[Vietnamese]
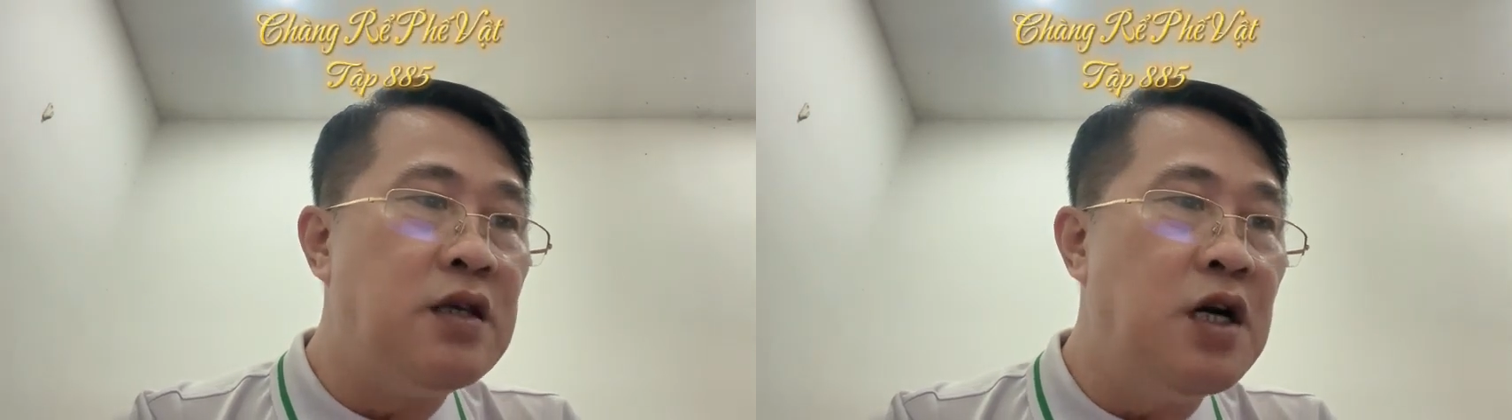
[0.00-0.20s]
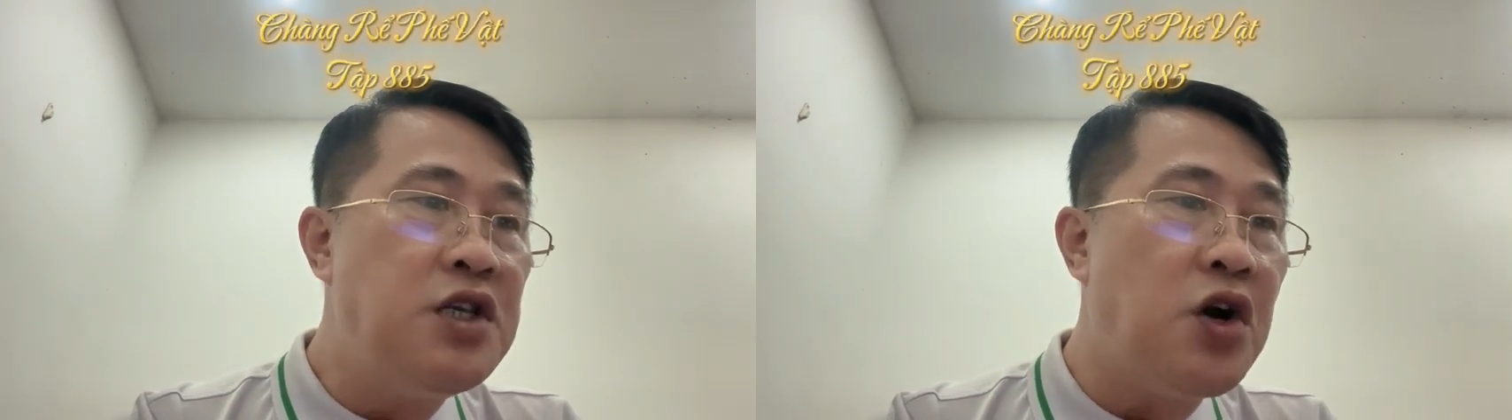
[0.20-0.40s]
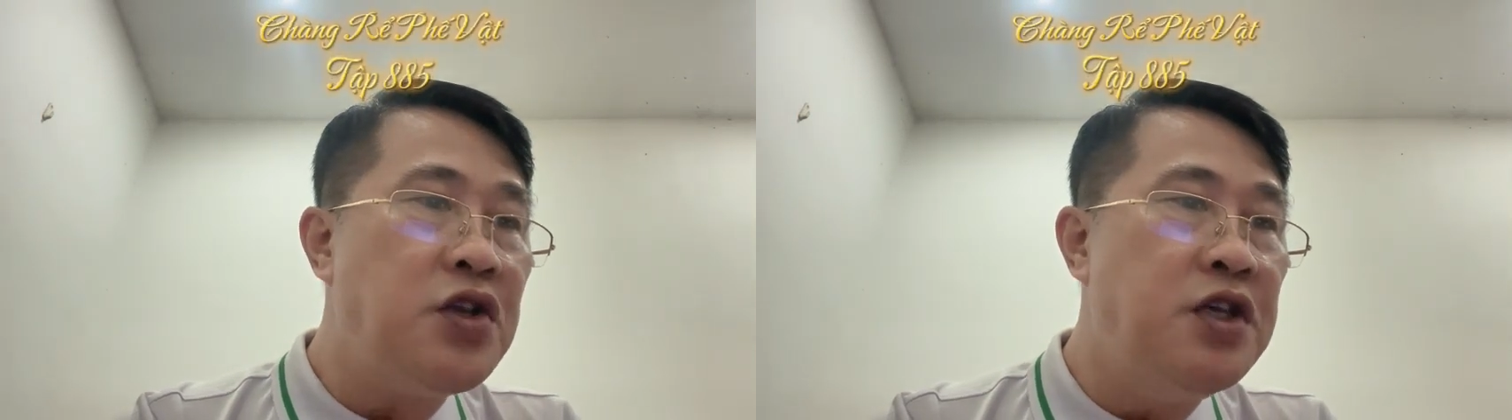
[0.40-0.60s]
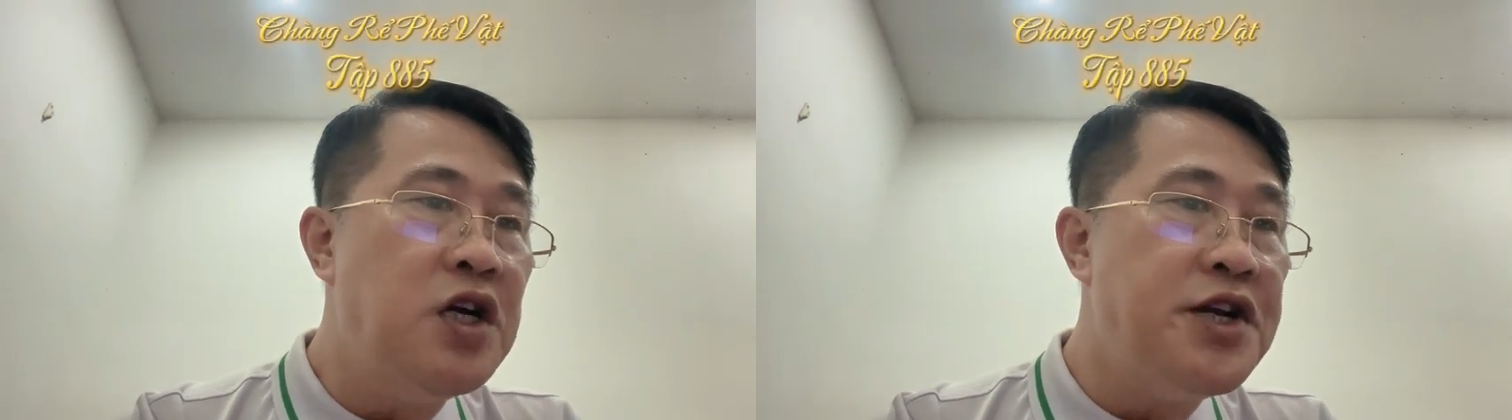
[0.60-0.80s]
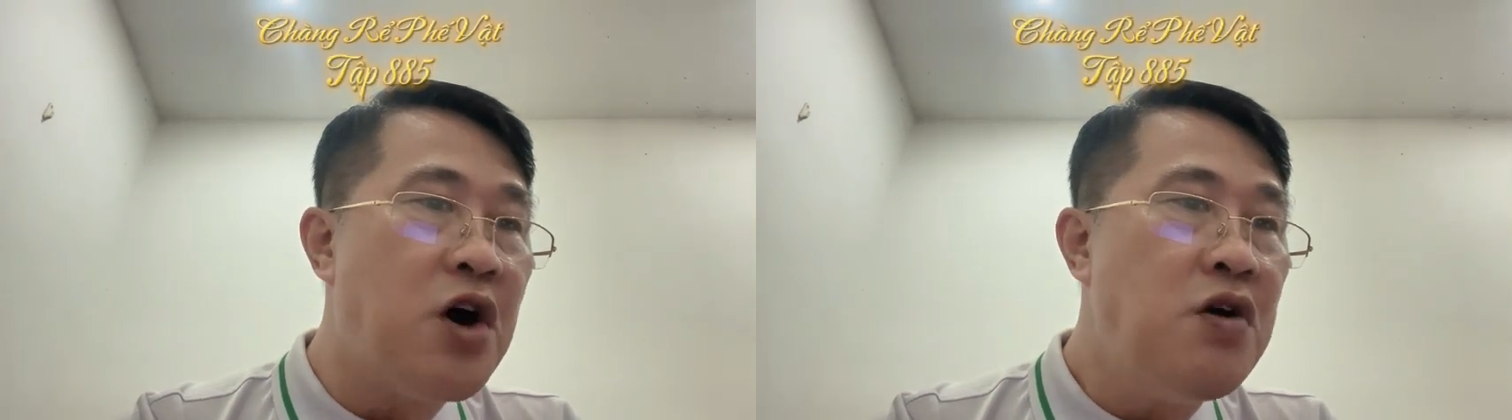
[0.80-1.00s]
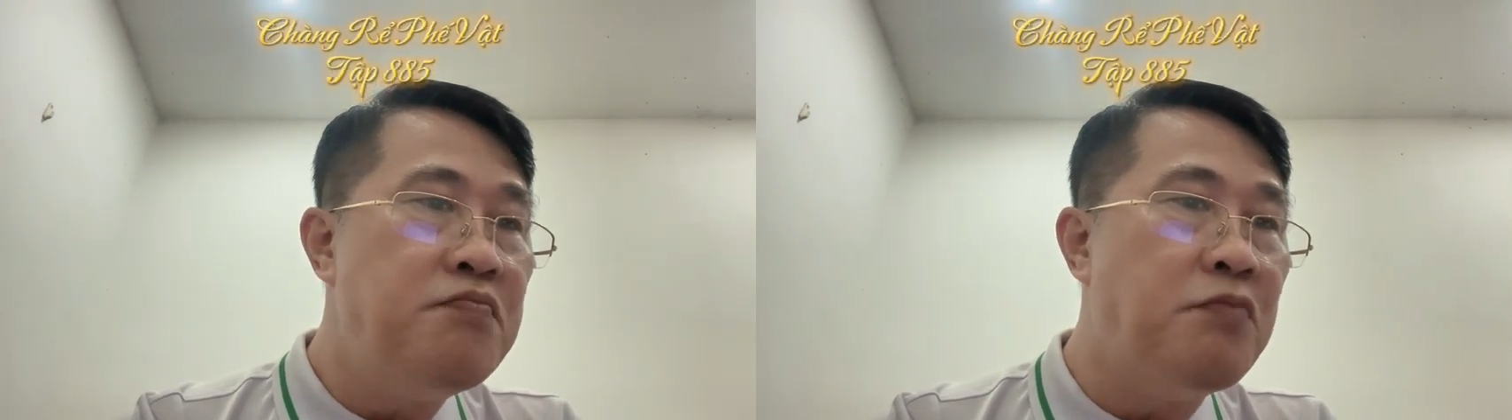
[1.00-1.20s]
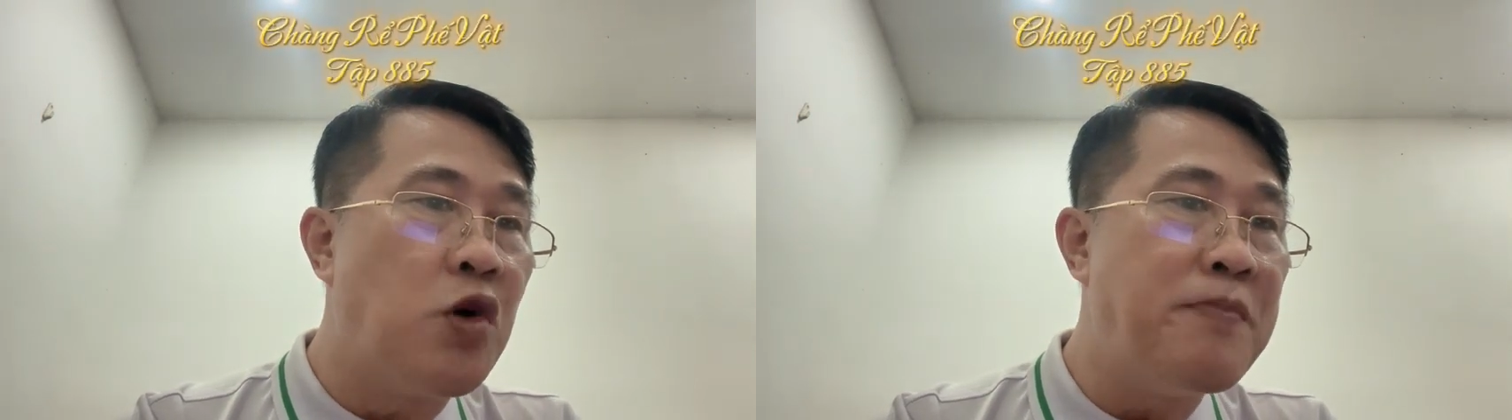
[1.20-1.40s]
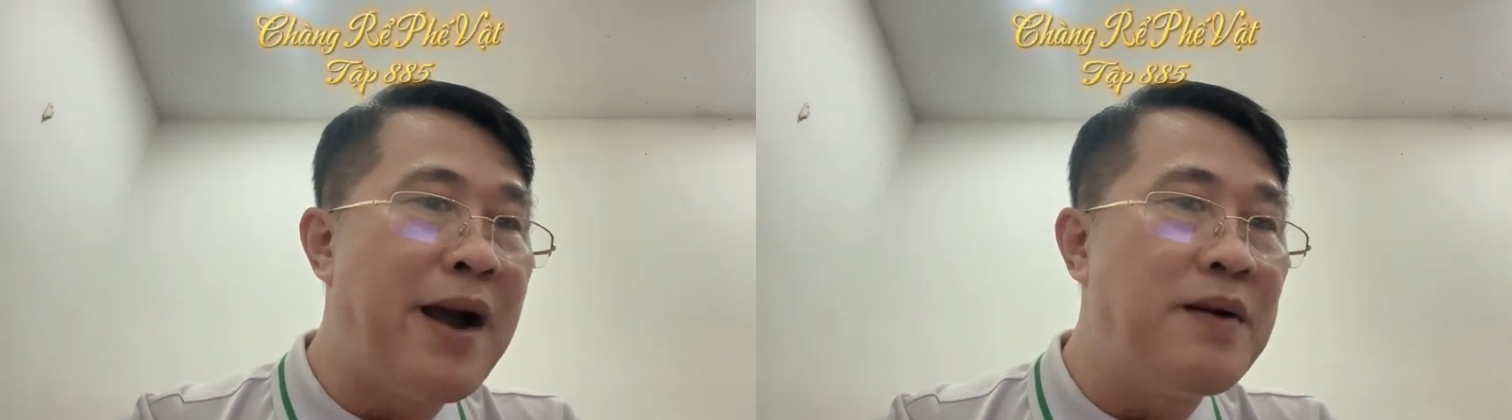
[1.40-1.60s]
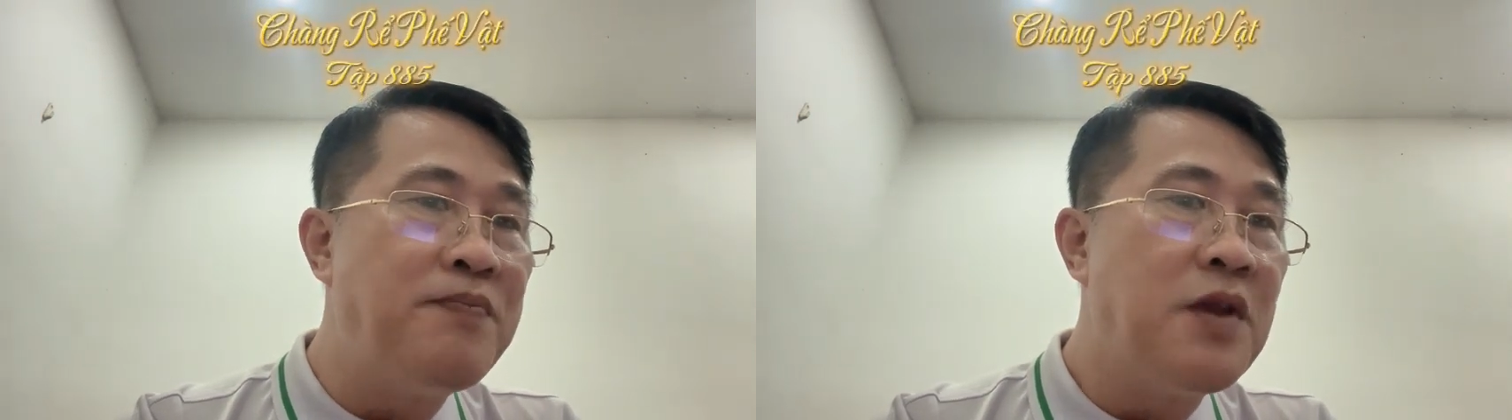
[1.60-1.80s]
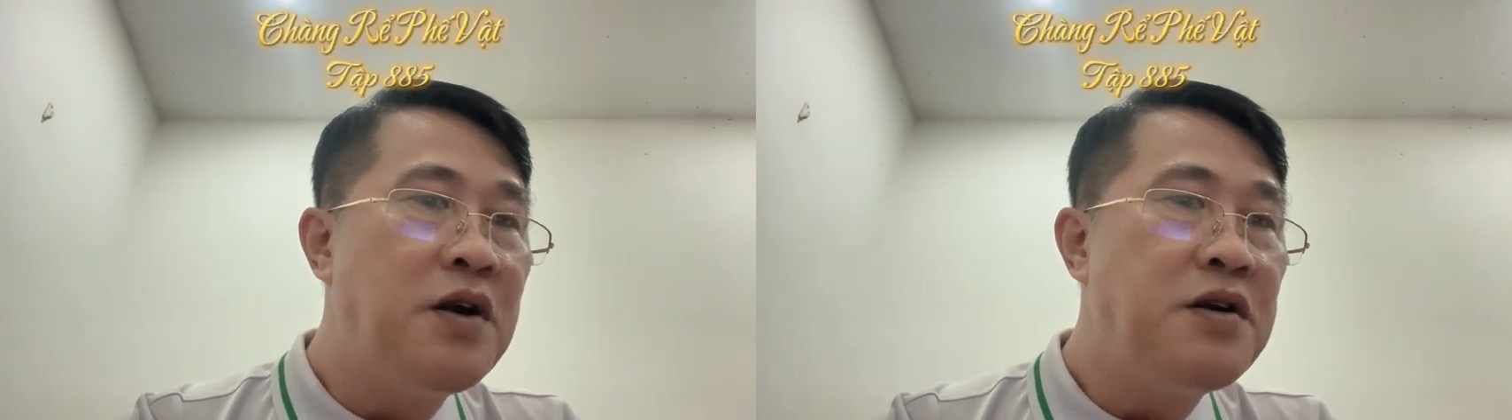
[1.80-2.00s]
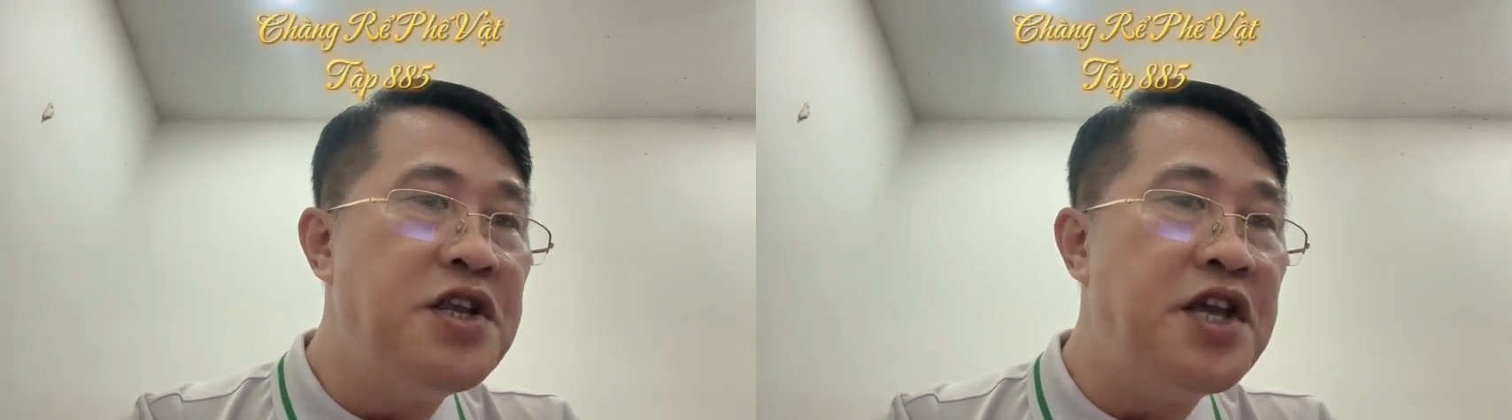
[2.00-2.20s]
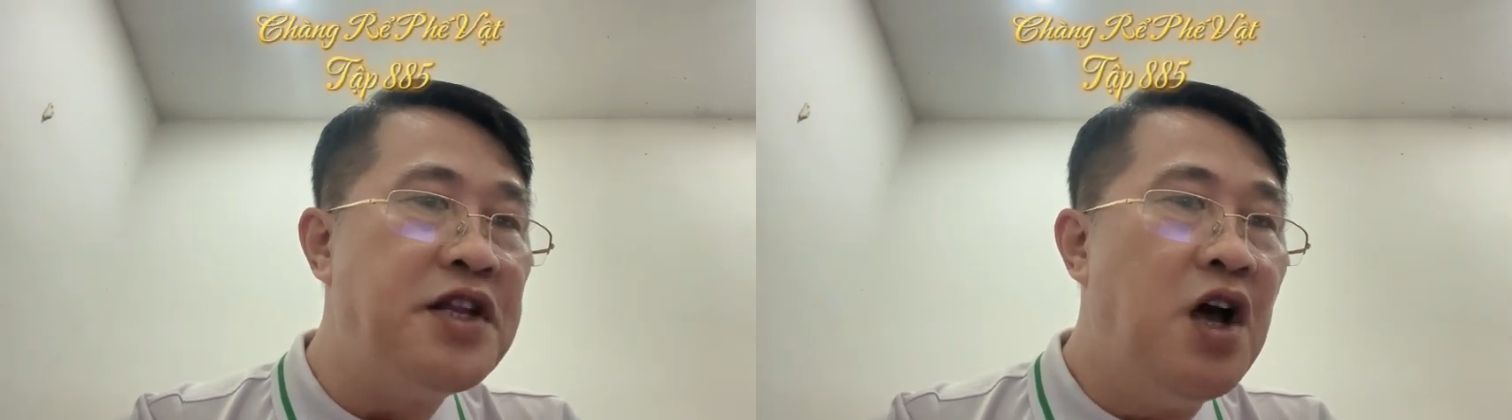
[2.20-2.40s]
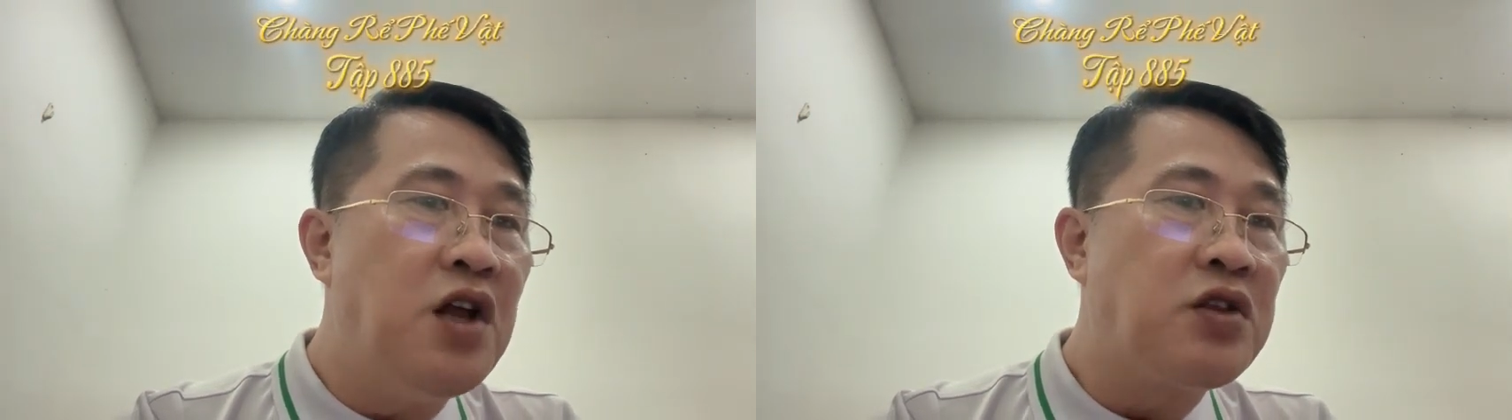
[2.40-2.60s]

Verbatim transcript: giữ cho những người đó một mạng Đương nhiên,